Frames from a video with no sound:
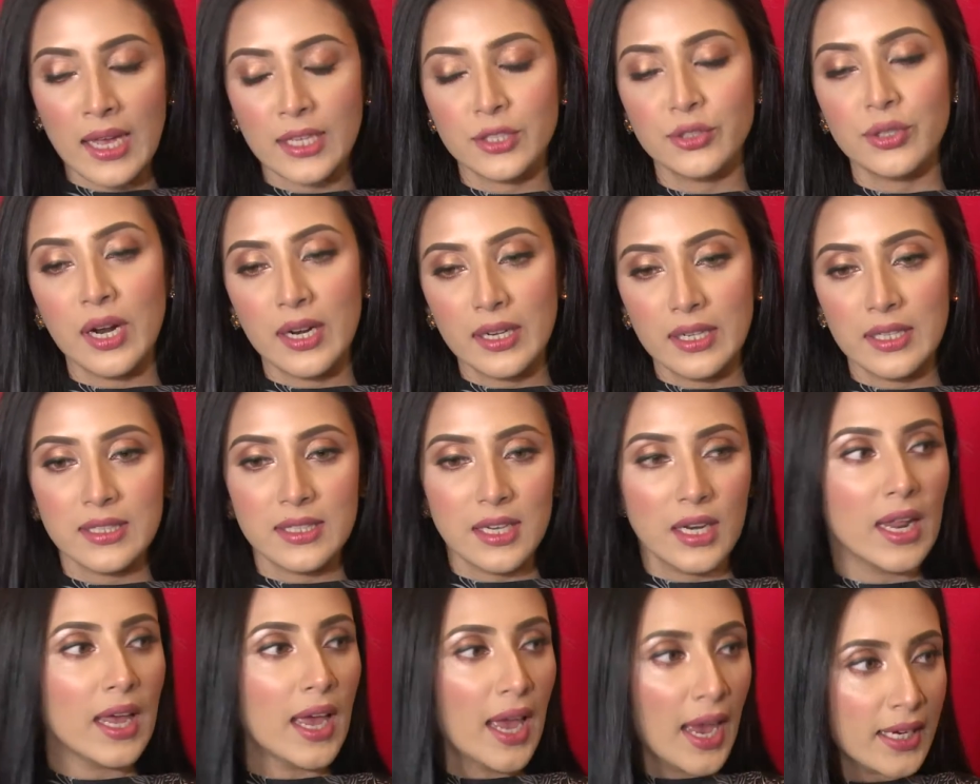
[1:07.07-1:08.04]
একজন
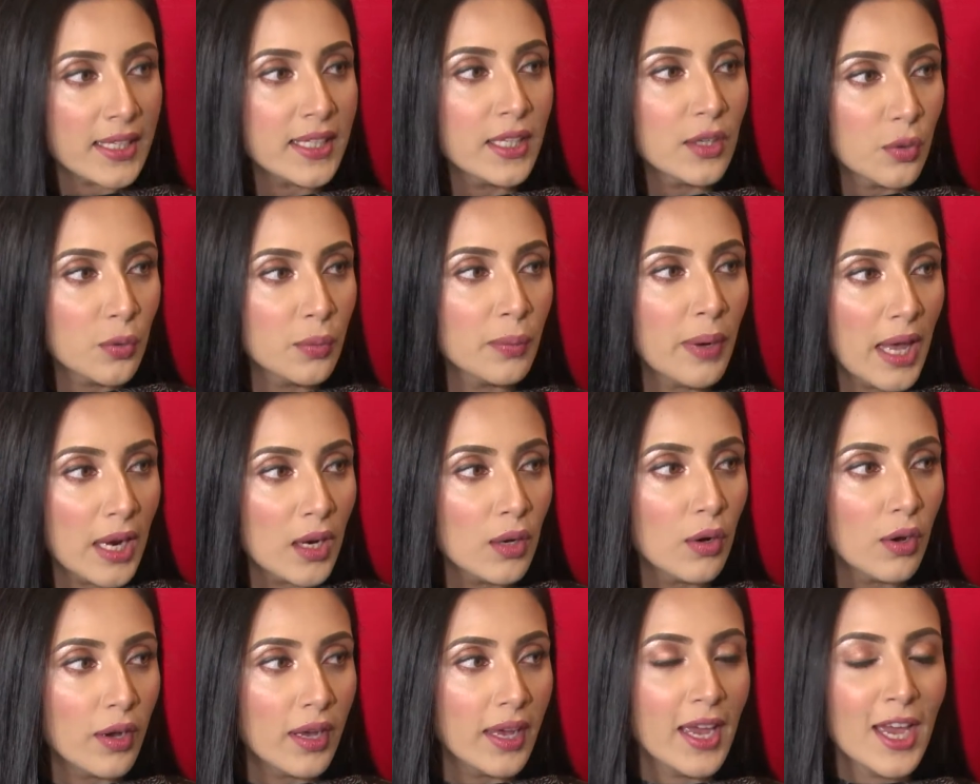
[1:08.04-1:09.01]
আর্টিস্টের অ্যাক্টিং খুব
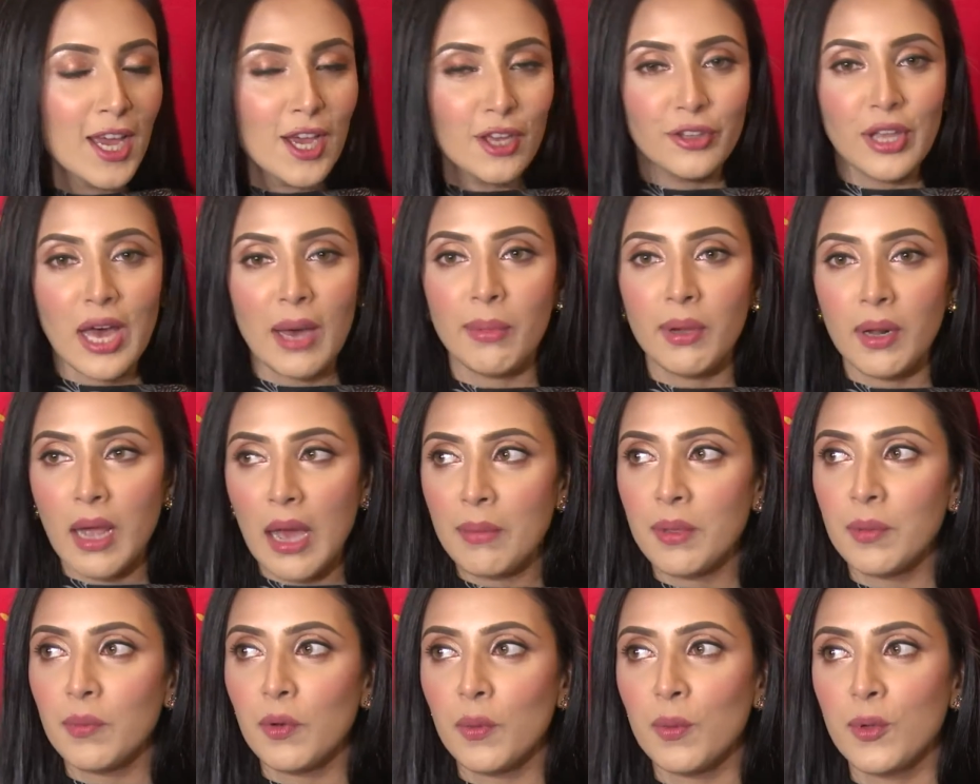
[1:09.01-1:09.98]
ভালো হয় তা আমার
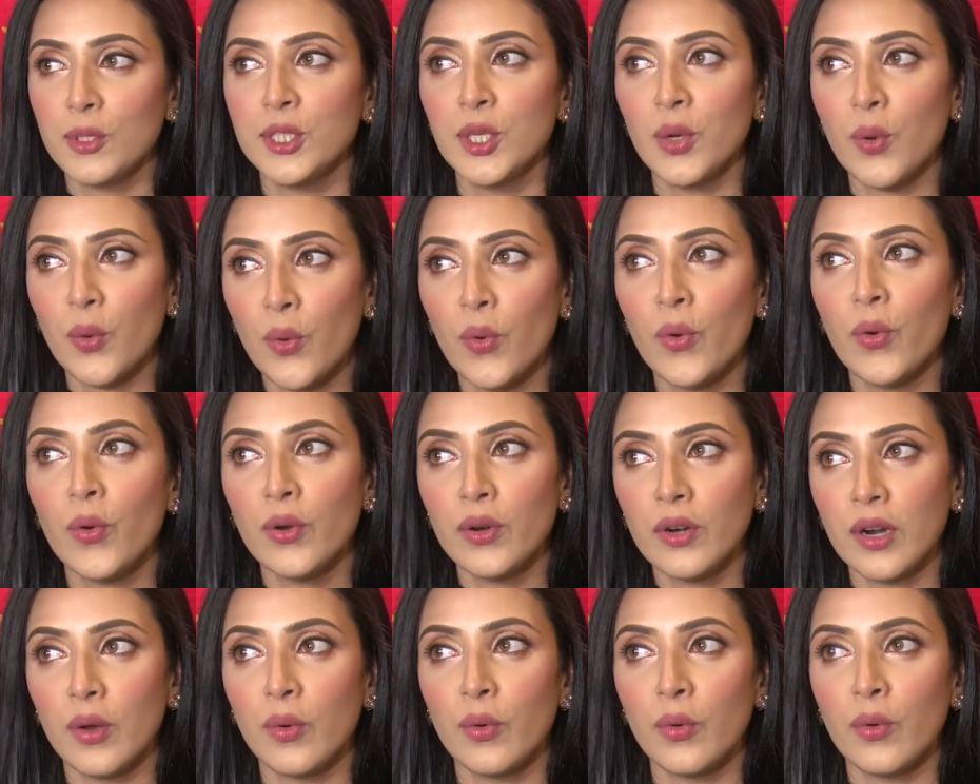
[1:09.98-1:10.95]
আমি বলবো যে ওর
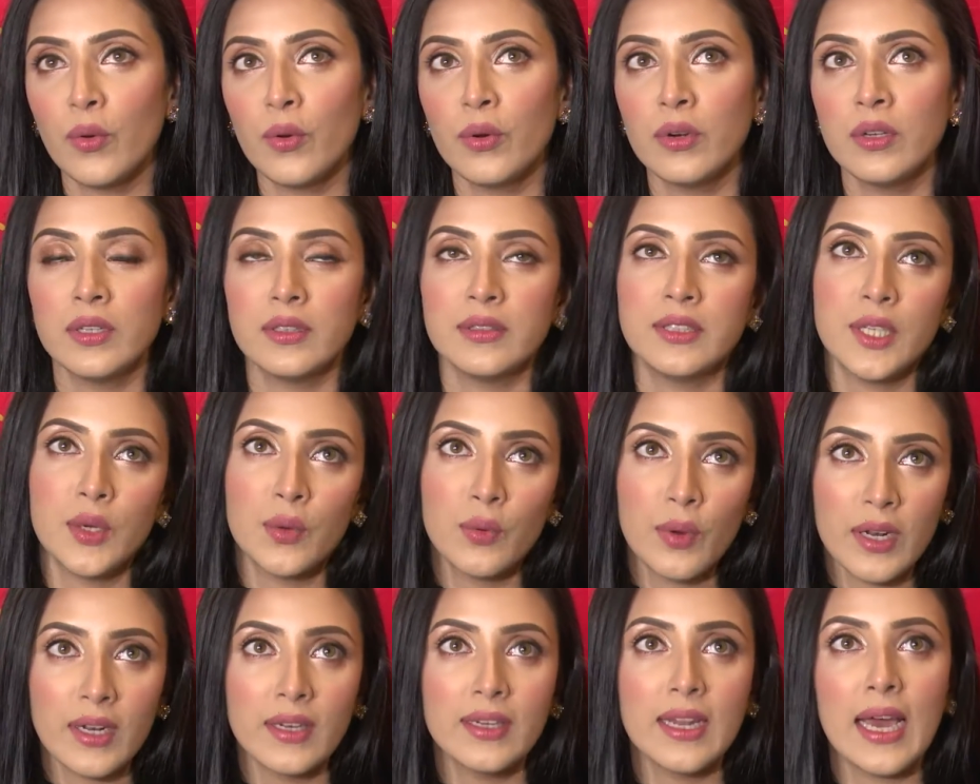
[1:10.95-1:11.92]
ওর যে
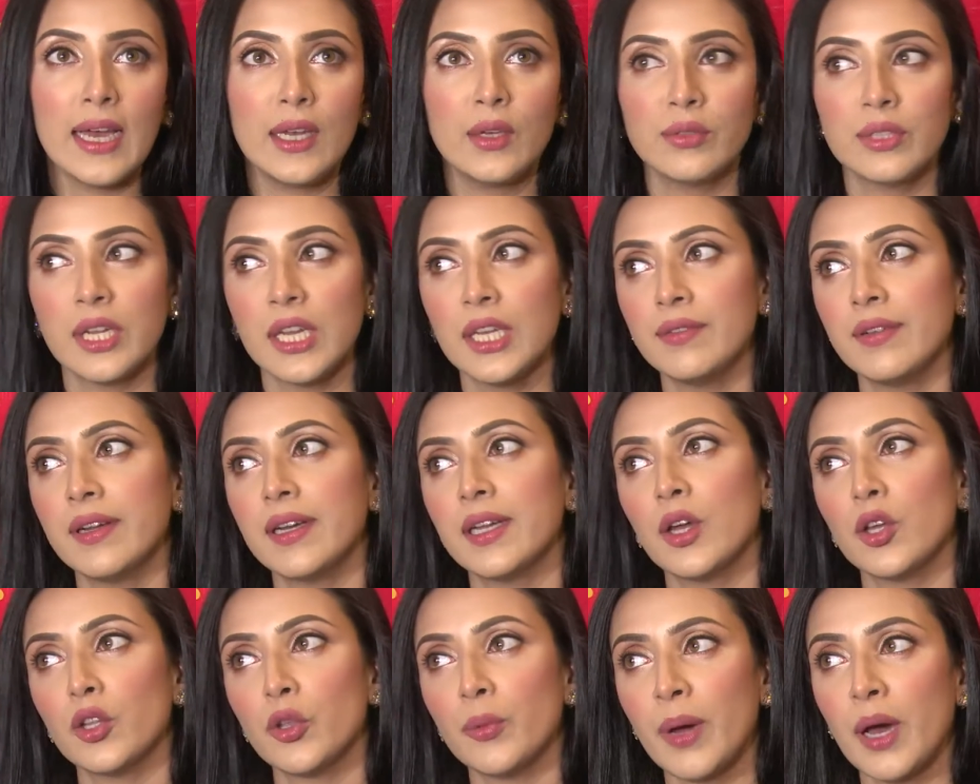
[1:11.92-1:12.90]
কোনো একটা ডায়ালগ
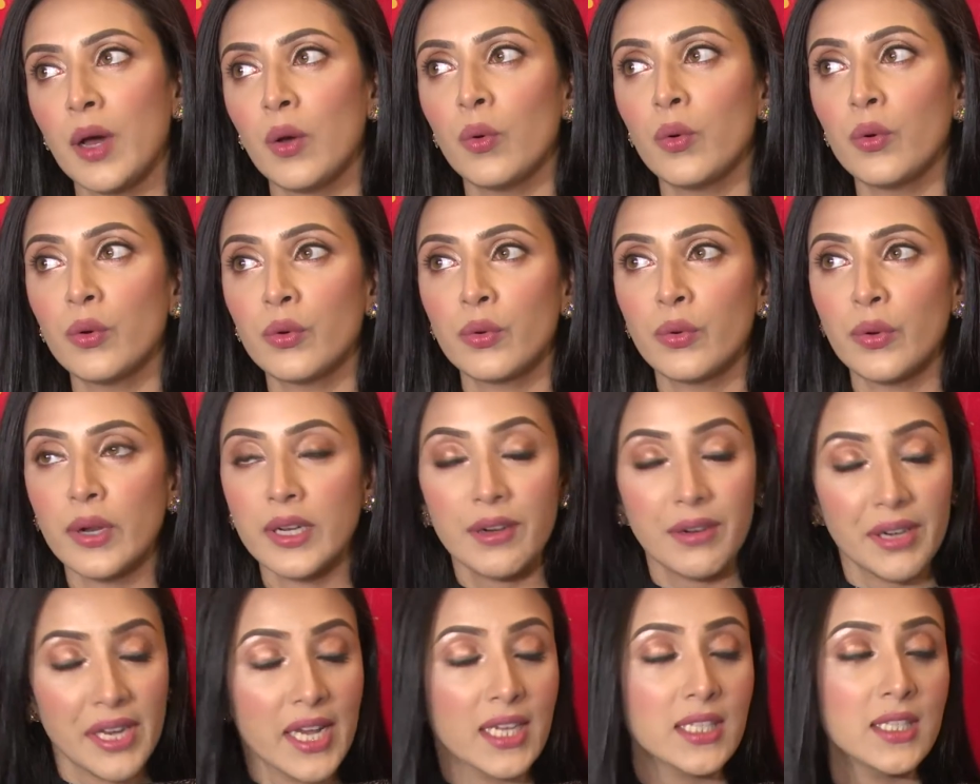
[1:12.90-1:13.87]
ডেলিভারি অথবা ওর কোনো
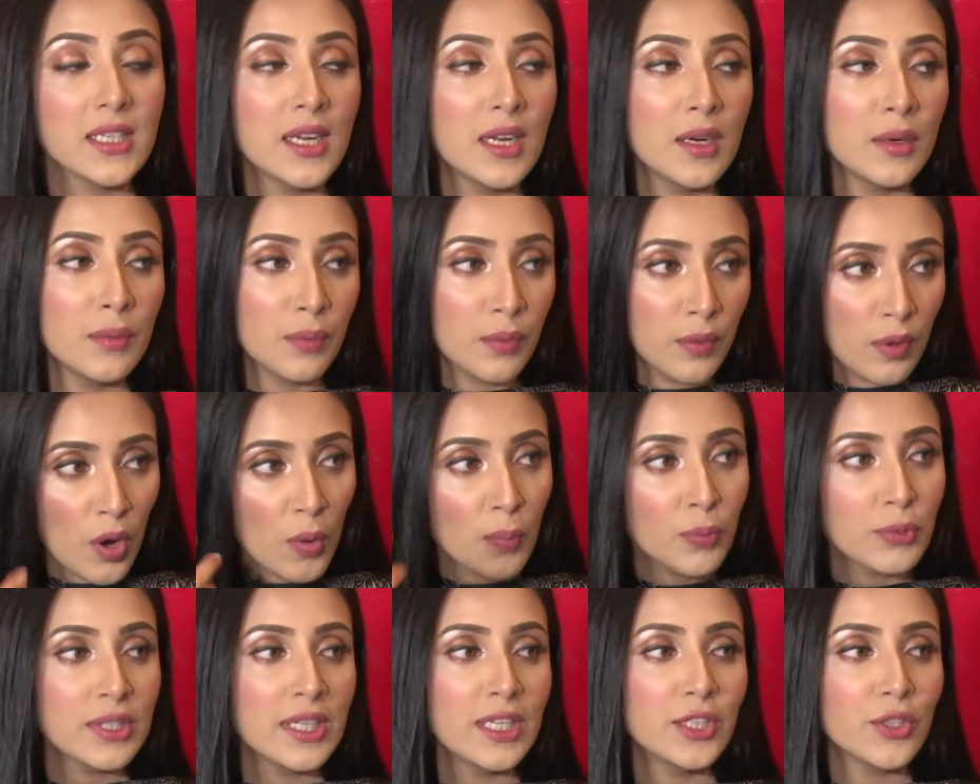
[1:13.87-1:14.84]
একটা রিয়াকশানের
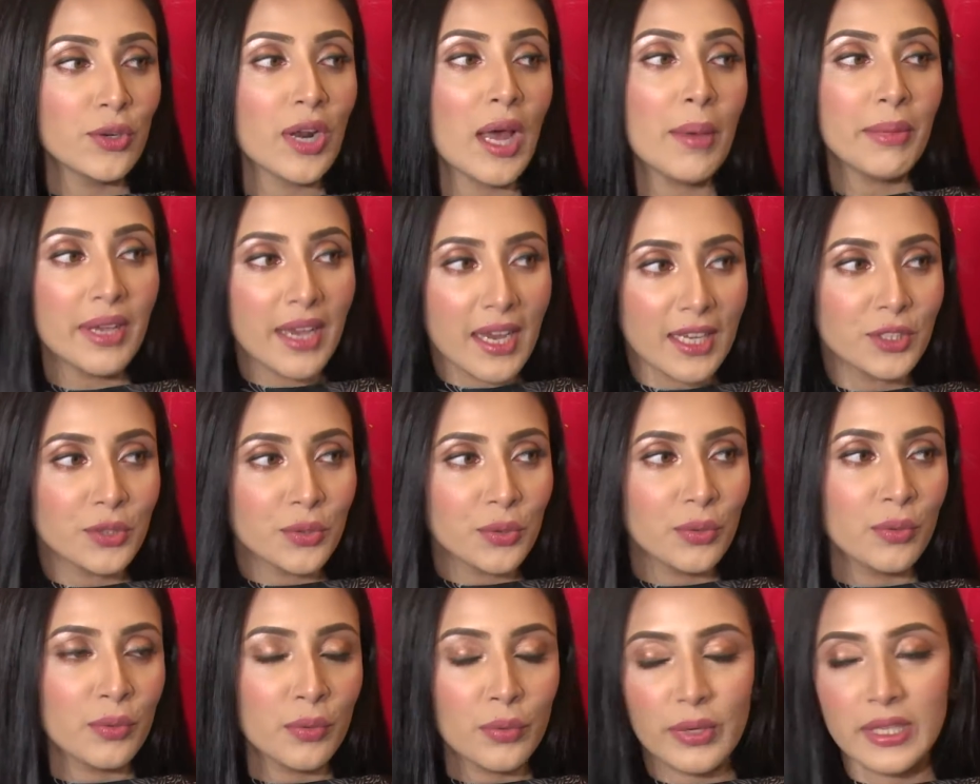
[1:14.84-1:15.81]
অপোজিটে যখন আমি কাজ
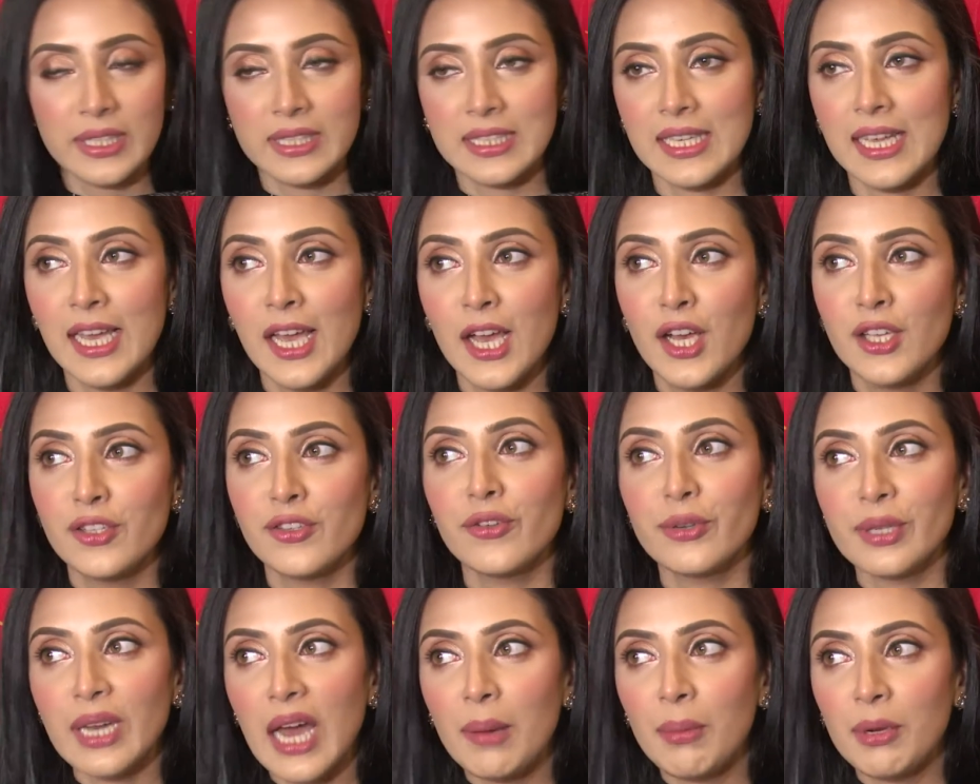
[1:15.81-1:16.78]
করেছি সো
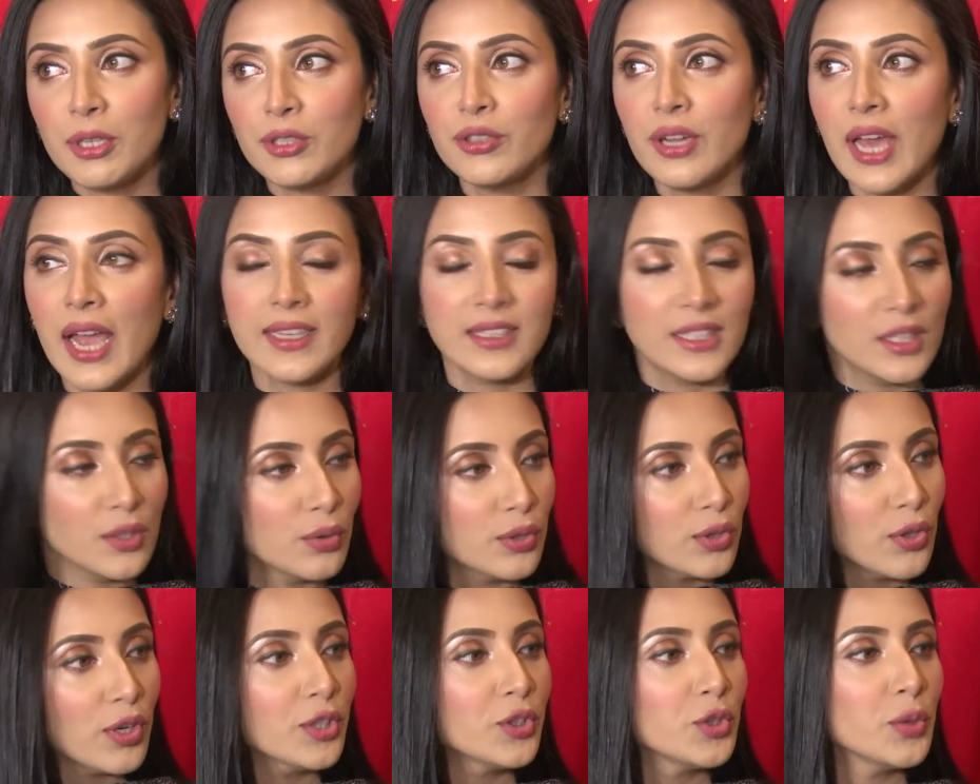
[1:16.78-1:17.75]
এটা আমার জন্য অ্যাক্টিং
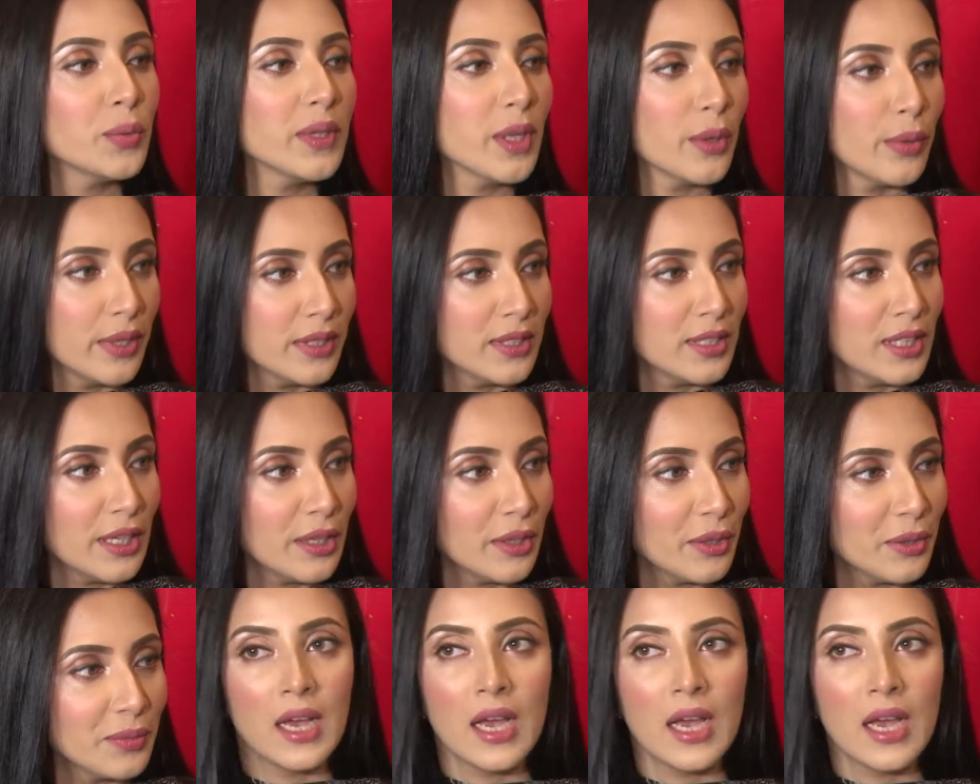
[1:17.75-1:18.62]
করতে অনেক সুবিধা হয়েছিল